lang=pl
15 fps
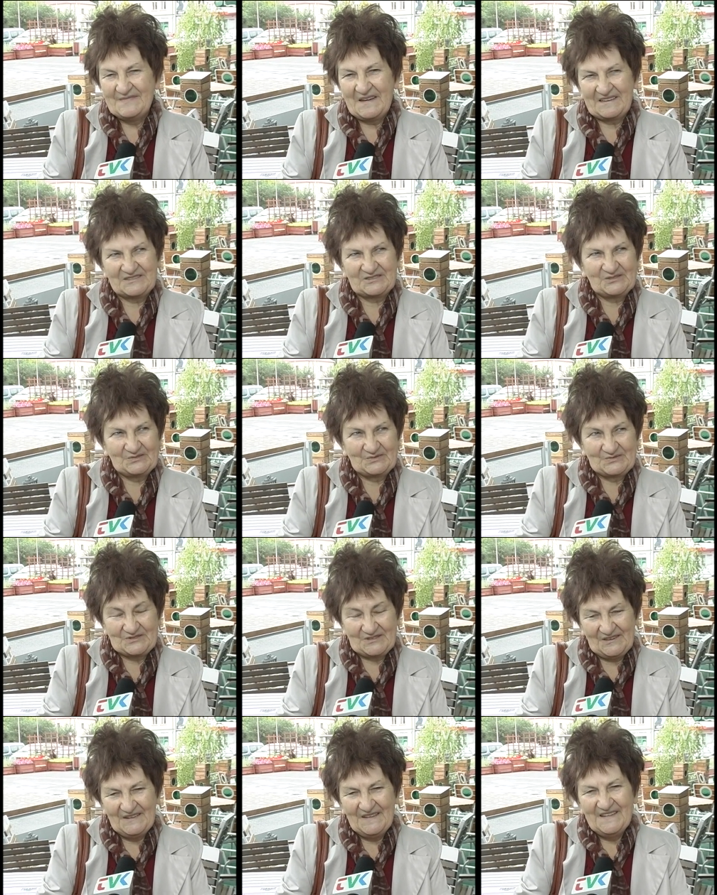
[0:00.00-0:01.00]
bardzo
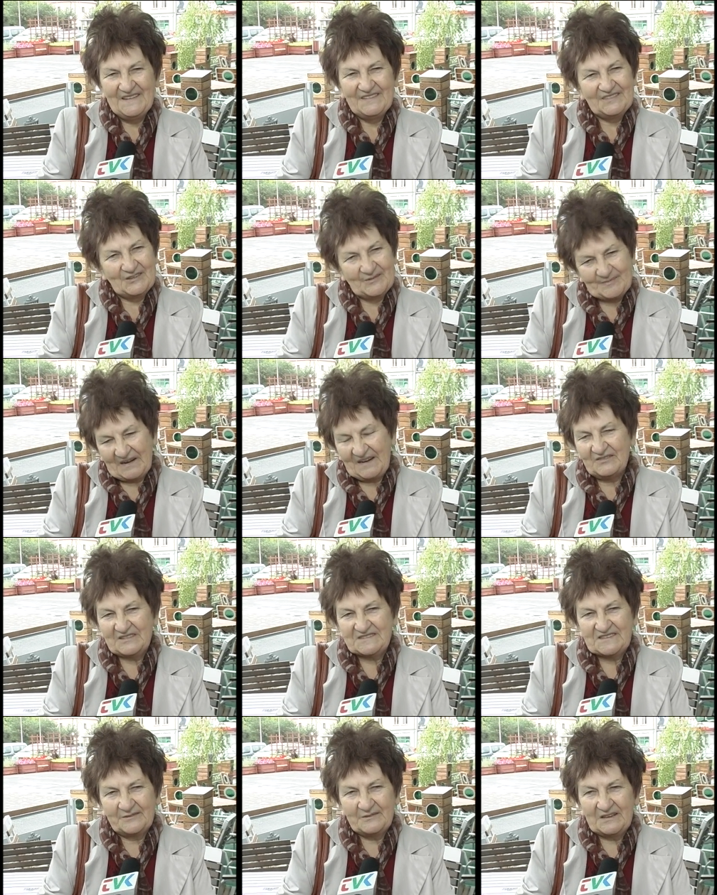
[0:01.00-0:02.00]
dużo, no
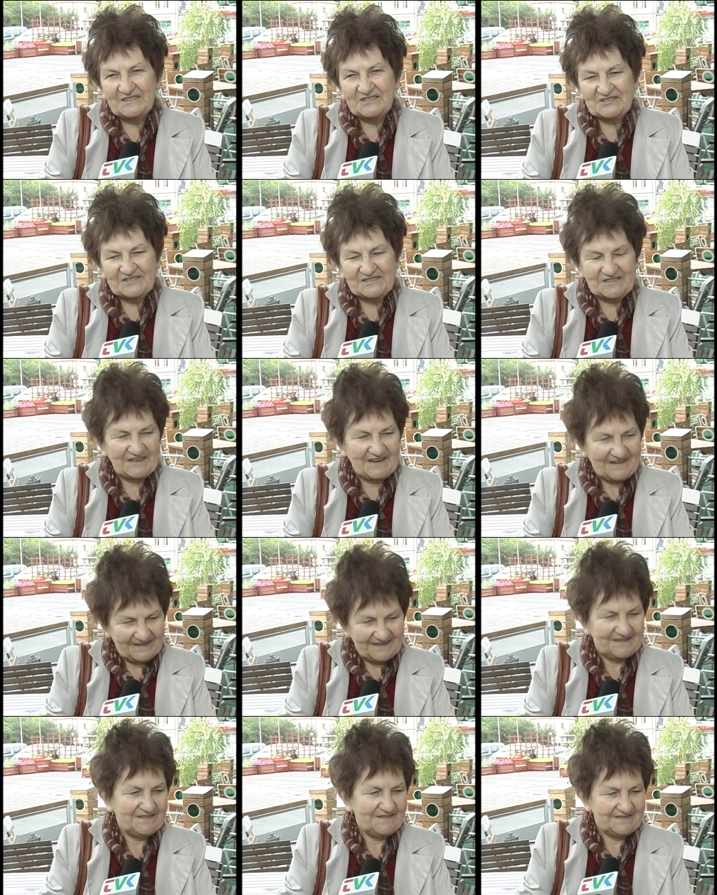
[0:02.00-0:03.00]
prawie całe ich życie,
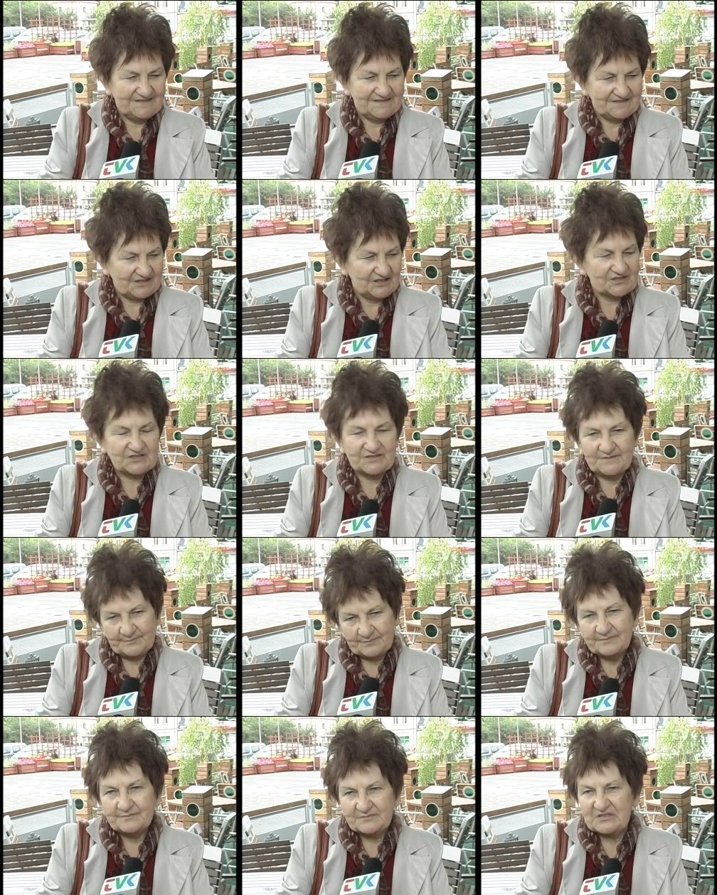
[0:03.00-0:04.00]
ale też
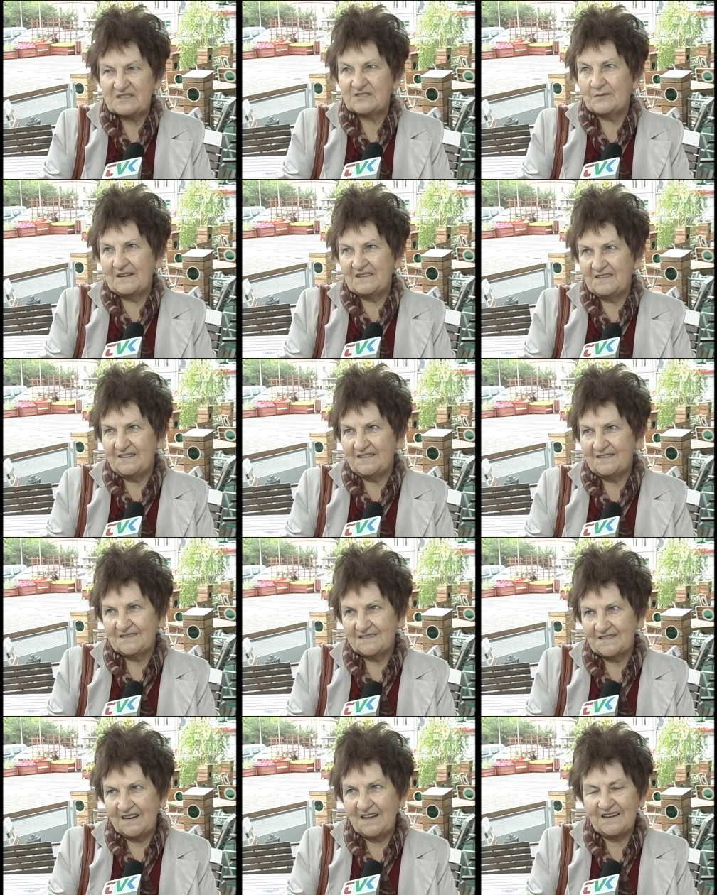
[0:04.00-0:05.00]
przesłanie
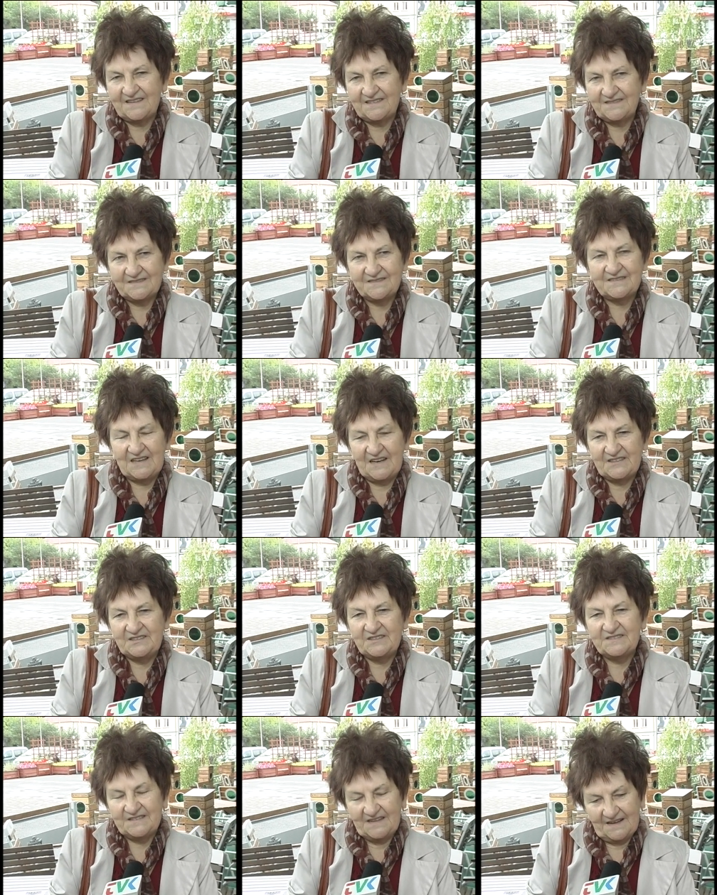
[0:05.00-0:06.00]
dla, dla
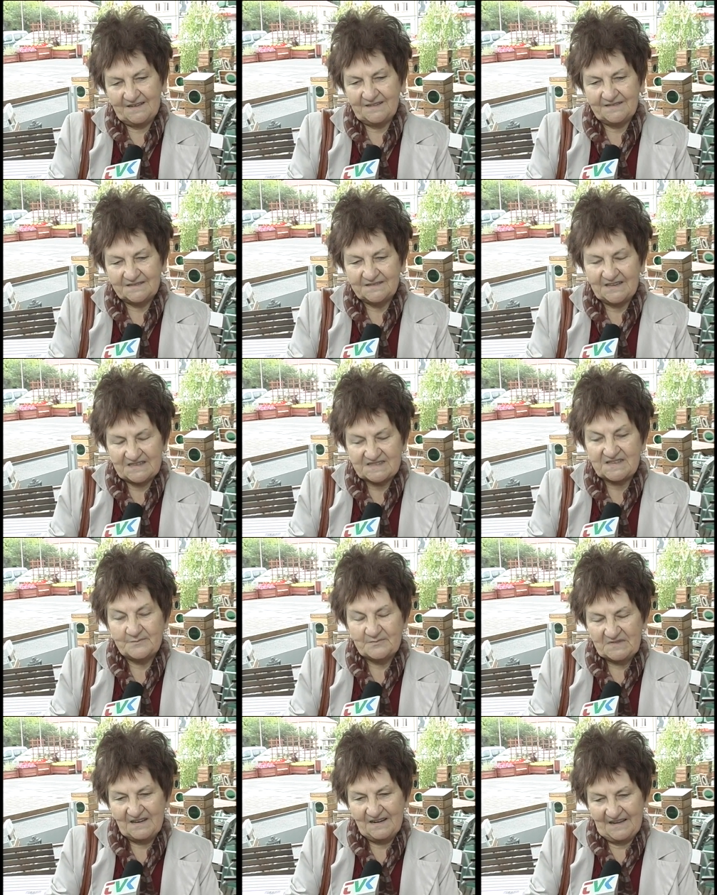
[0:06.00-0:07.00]
nich na
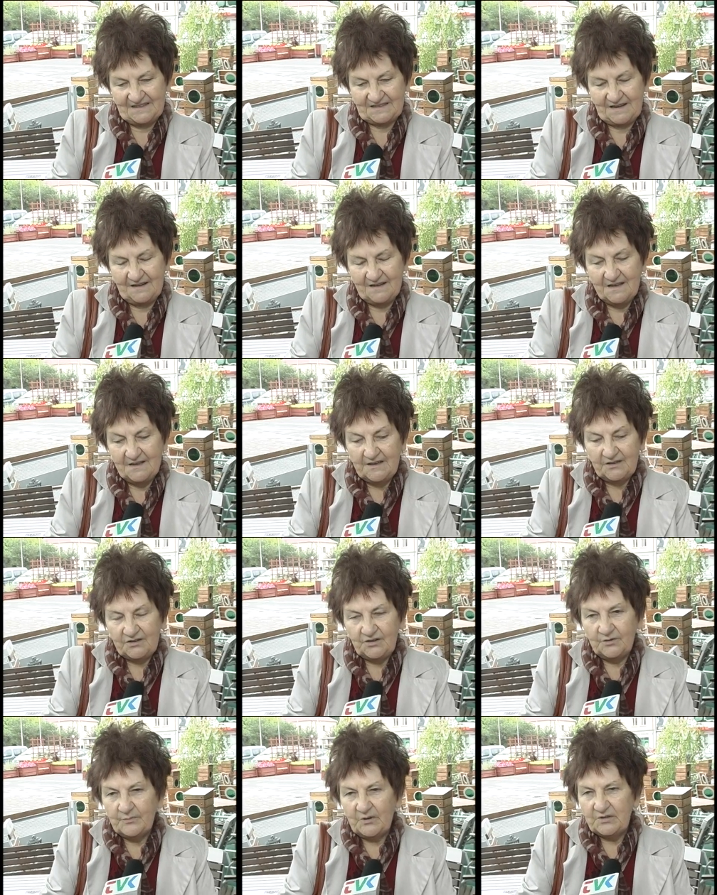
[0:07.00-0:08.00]
następne lata.
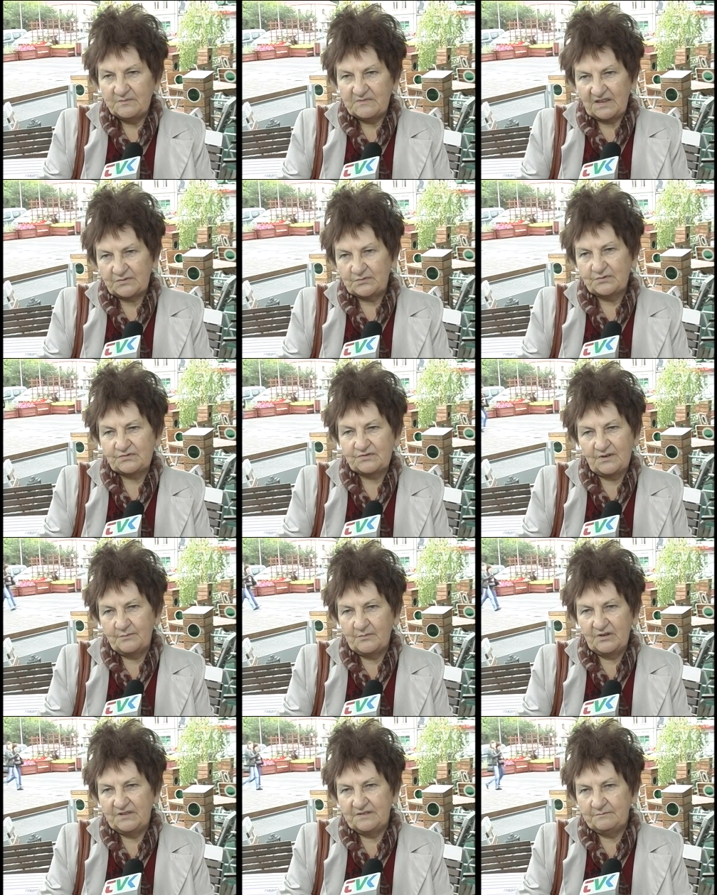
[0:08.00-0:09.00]
I o moim tatusiu, o
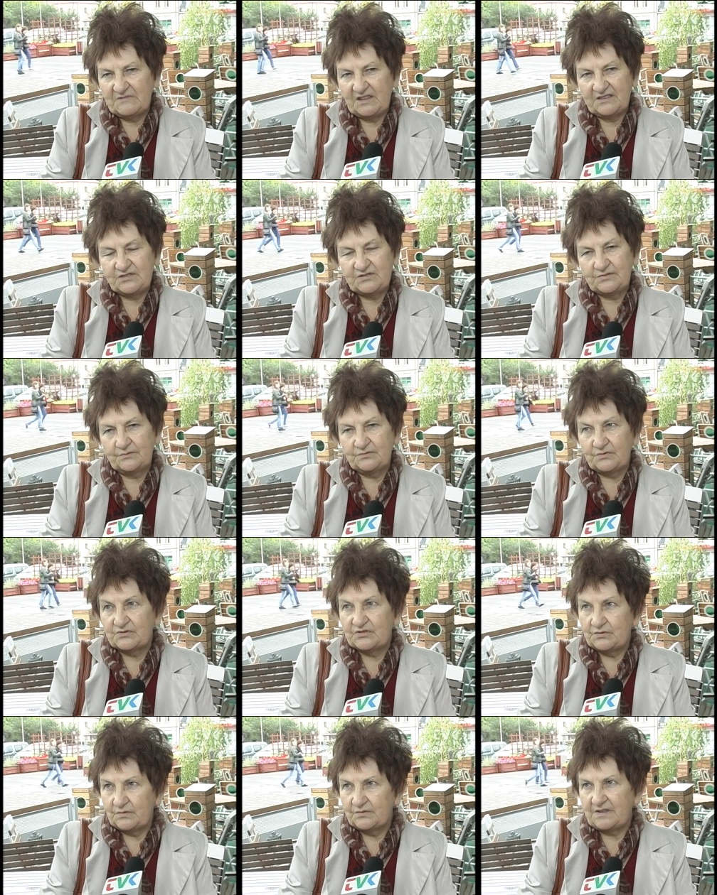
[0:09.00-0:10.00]
moim teściu,
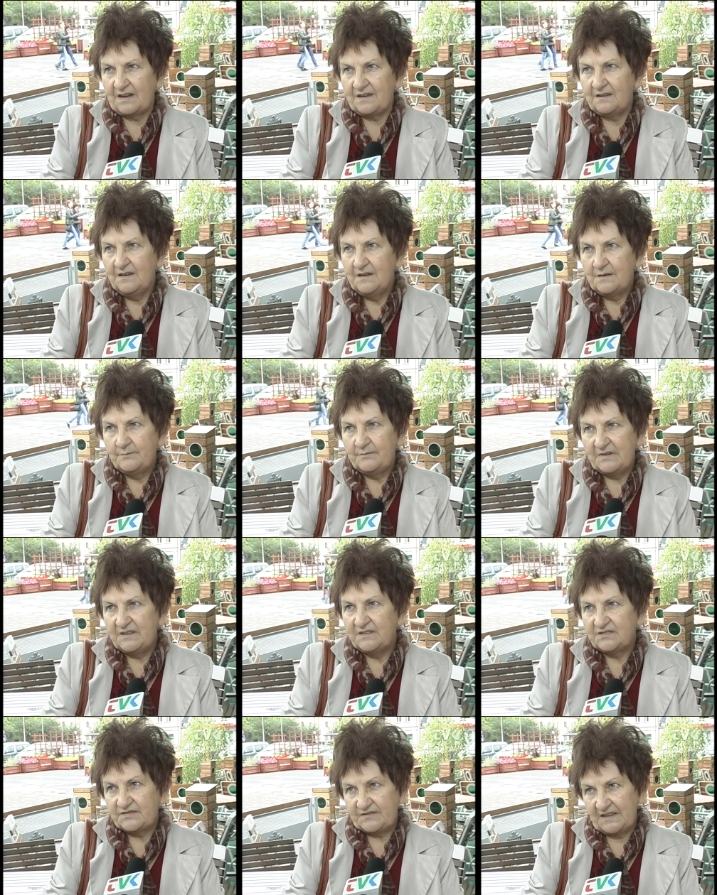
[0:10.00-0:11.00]
którzy tutaj
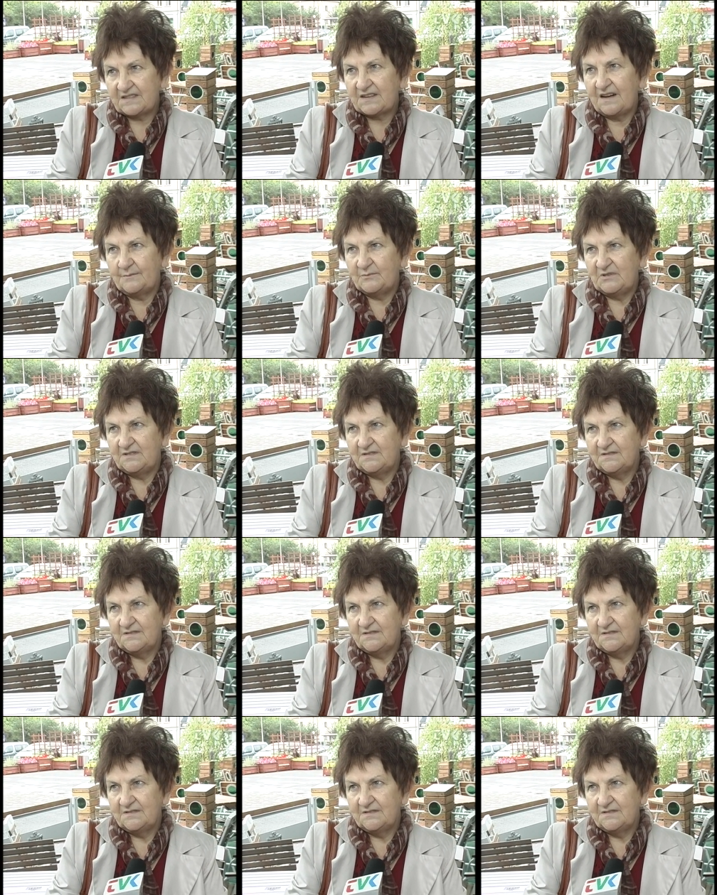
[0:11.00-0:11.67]
byli świadkami